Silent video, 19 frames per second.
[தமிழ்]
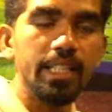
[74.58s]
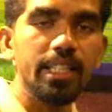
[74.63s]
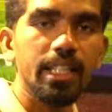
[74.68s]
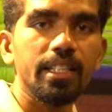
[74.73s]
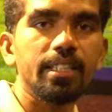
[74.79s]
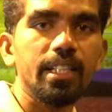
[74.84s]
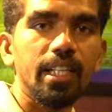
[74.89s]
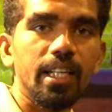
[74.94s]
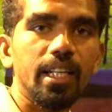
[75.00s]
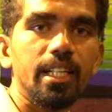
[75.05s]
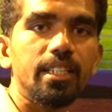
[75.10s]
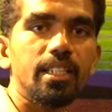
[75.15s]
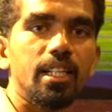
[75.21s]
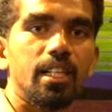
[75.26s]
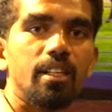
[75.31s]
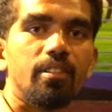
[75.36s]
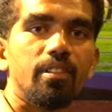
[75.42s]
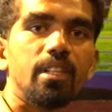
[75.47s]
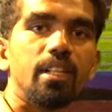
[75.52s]
இந்த
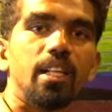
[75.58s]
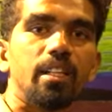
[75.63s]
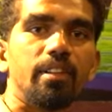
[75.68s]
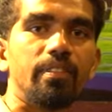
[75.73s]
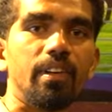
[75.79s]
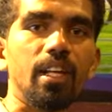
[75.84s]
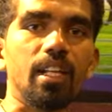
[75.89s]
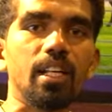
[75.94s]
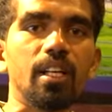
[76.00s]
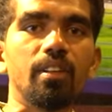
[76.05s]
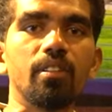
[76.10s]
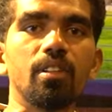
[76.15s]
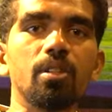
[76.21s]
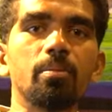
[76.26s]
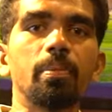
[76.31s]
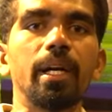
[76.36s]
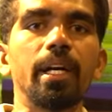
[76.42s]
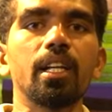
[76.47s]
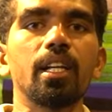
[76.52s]
ஜென்ரேஷனுக்கு வந்து அந்த வேலைகள்
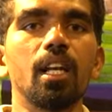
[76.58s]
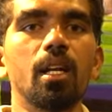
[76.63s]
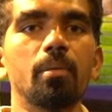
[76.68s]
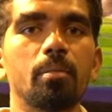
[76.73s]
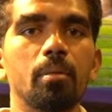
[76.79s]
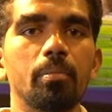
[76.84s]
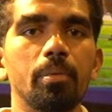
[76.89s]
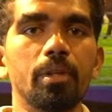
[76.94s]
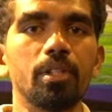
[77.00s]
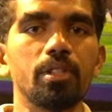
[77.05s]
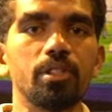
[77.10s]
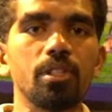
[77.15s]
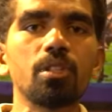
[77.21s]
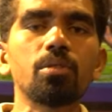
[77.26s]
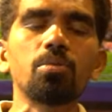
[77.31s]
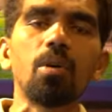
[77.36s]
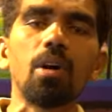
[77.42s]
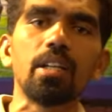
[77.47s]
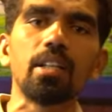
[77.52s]
வந்து பயன் இல்லாமல் போயிடுச்சு
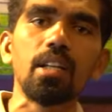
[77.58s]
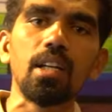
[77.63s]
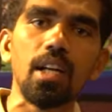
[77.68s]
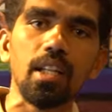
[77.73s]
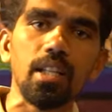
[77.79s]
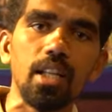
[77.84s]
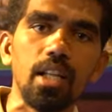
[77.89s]
ஸோ அதனால